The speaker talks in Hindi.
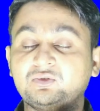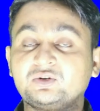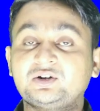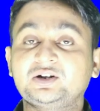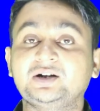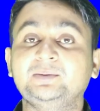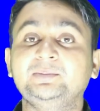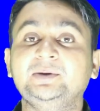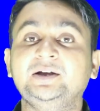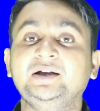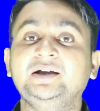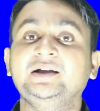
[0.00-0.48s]
है वो
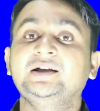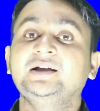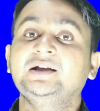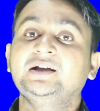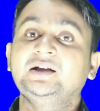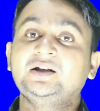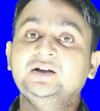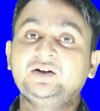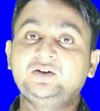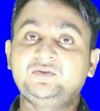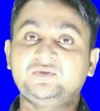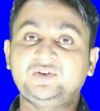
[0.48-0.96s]
कम है
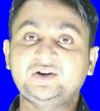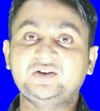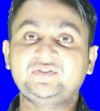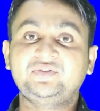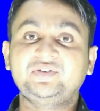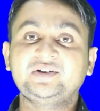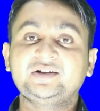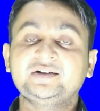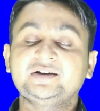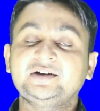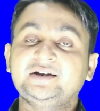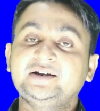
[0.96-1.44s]
वन
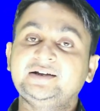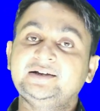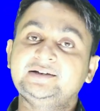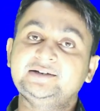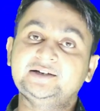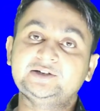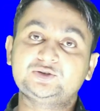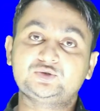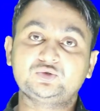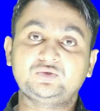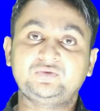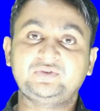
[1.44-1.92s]
फिंगर
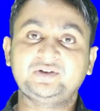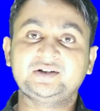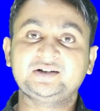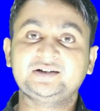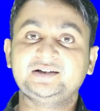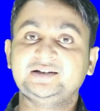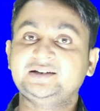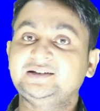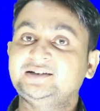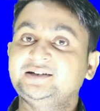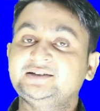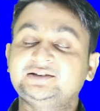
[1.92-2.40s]
है या टू
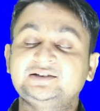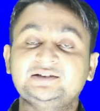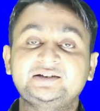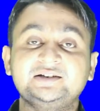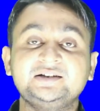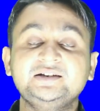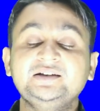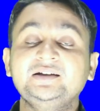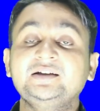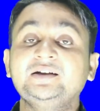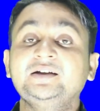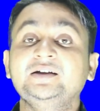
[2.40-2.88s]
फिंगर है या
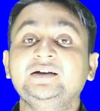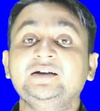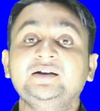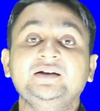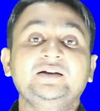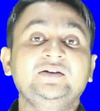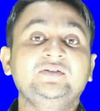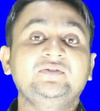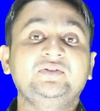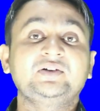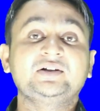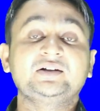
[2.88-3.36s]
थ्री
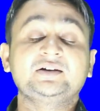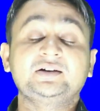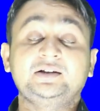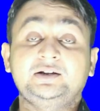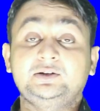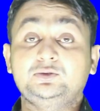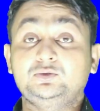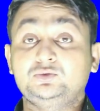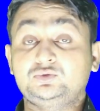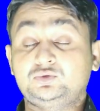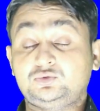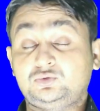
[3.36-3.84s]
फिंगर
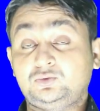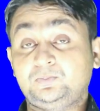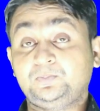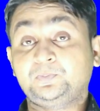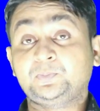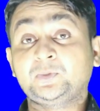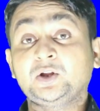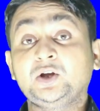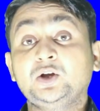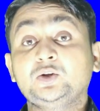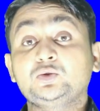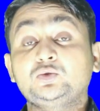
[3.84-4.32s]
है दोस्तों
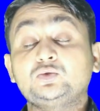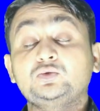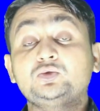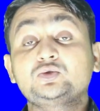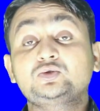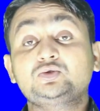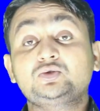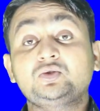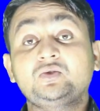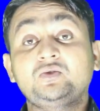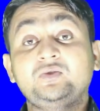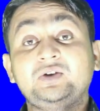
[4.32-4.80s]
तो
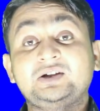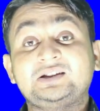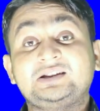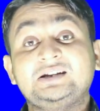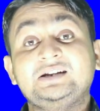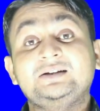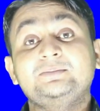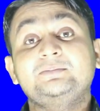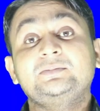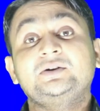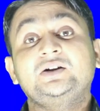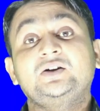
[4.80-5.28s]
दोस्तों
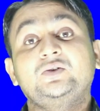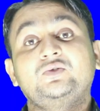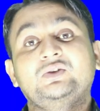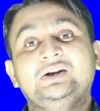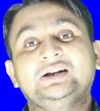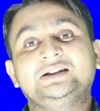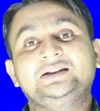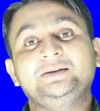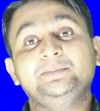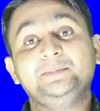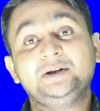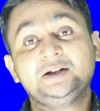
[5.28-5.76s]
वेथलेम
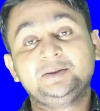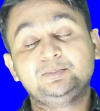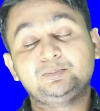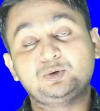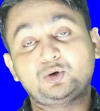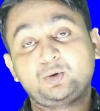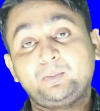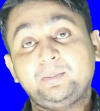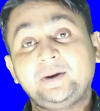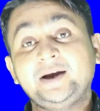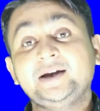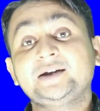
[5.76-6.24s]
वेलेथेमेट
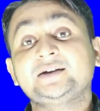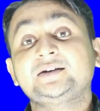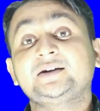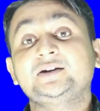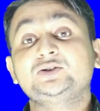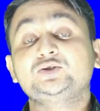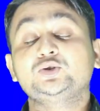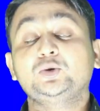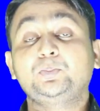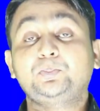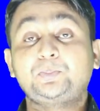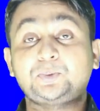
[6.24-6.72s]
ब्रोमाइड
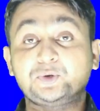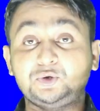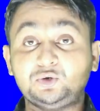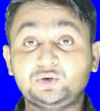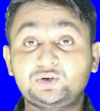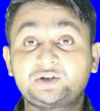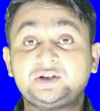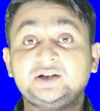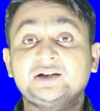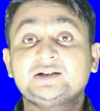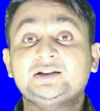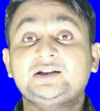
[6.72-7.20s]
का जो
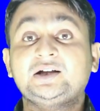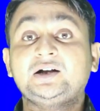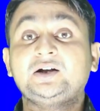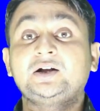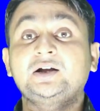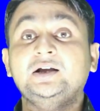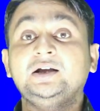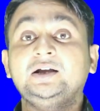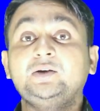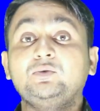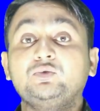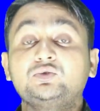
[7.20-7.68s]
प्रयोग किया जाता
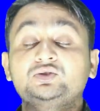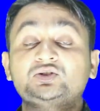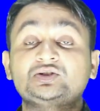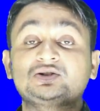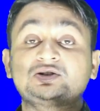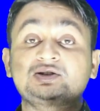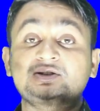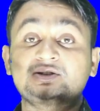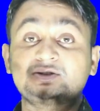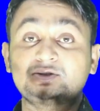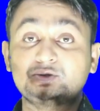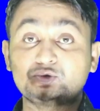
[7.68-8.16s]
है वो
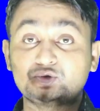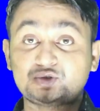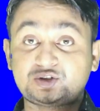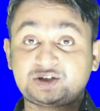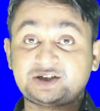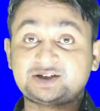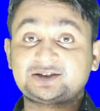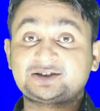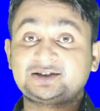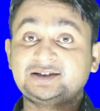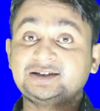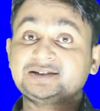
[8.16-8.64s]

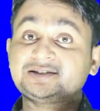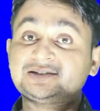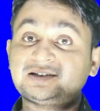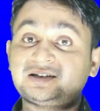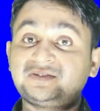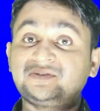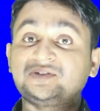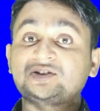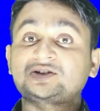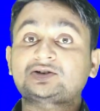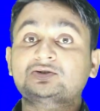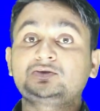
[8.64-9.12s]
यूट्रस के
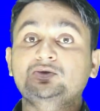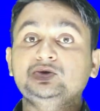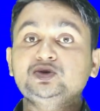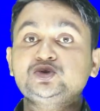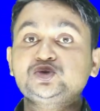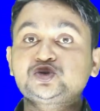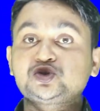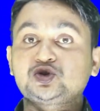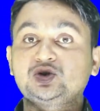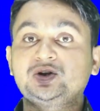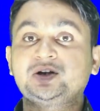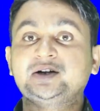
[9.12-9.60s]
सर्विस को
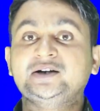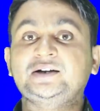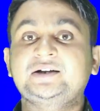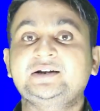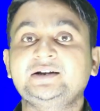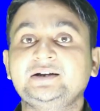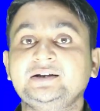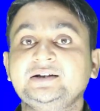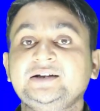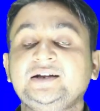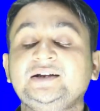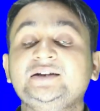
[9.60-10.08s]
चौड़ा
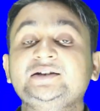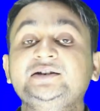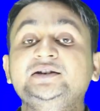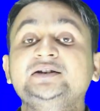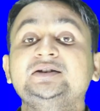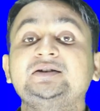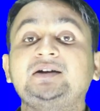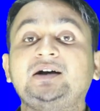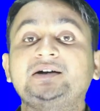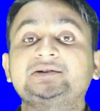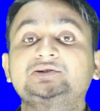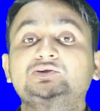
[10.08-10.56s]
करने यानी
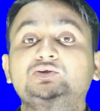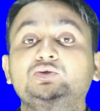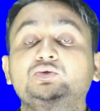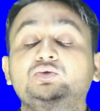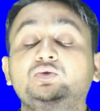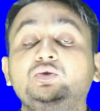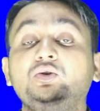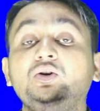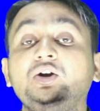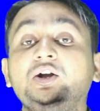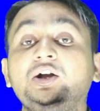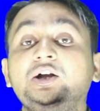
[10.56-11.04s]
कि रास्तों
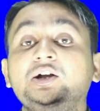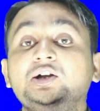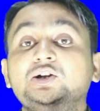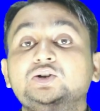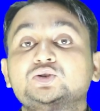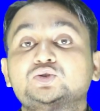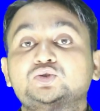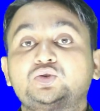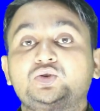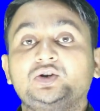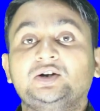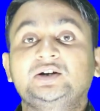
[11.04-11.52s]
को
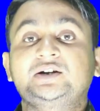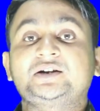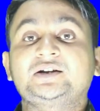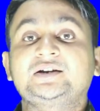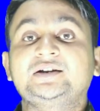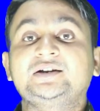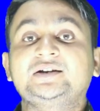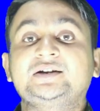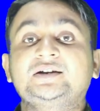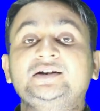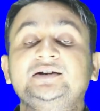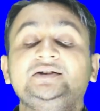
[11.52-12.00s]
चौड़ा
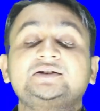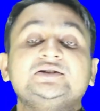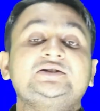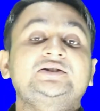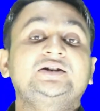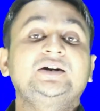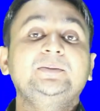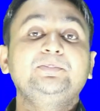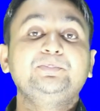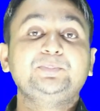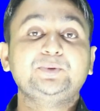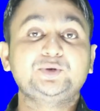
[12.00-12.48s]
करने के लिए
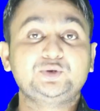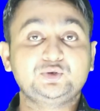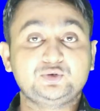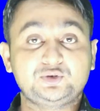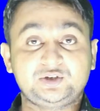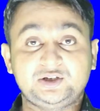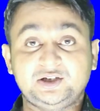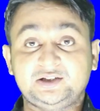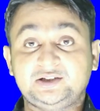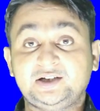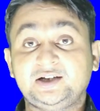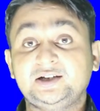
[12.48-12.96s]
इसका
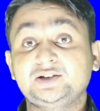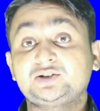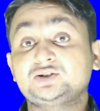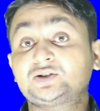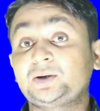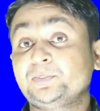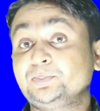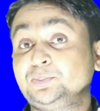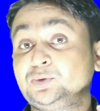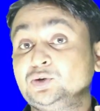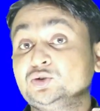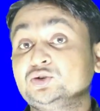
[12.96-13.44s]
प्रयोग किया जाता है
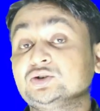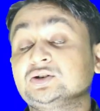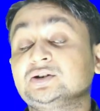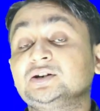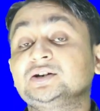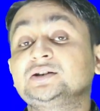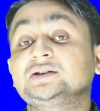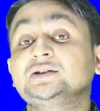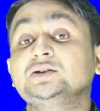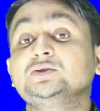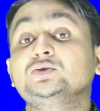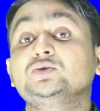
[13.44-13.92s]
इसका प्रयोग जो
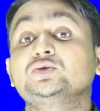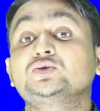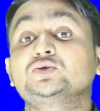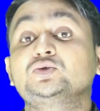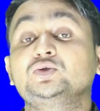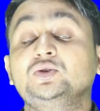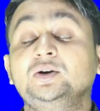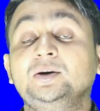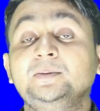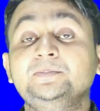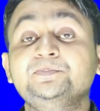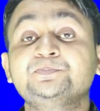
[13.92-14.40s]
करते हैं
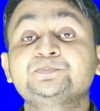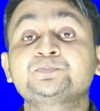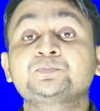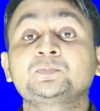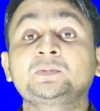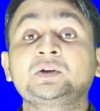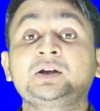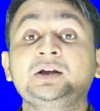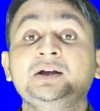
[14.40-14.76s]
दोस्तों हम